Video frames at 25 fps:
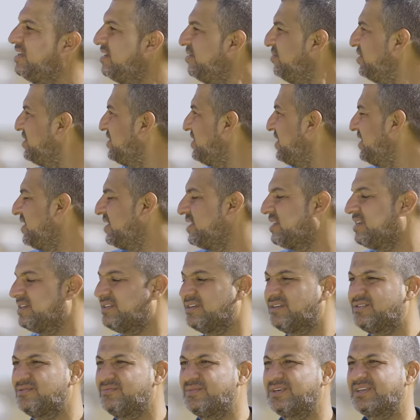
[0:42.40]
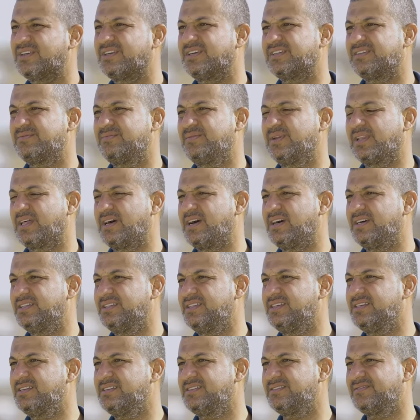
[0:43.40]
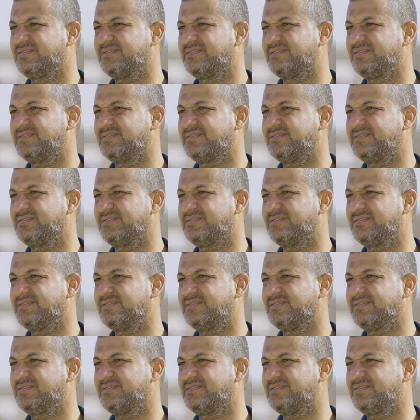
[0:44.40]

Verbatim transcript: هنا بالشركات اكو مرات بالقاعده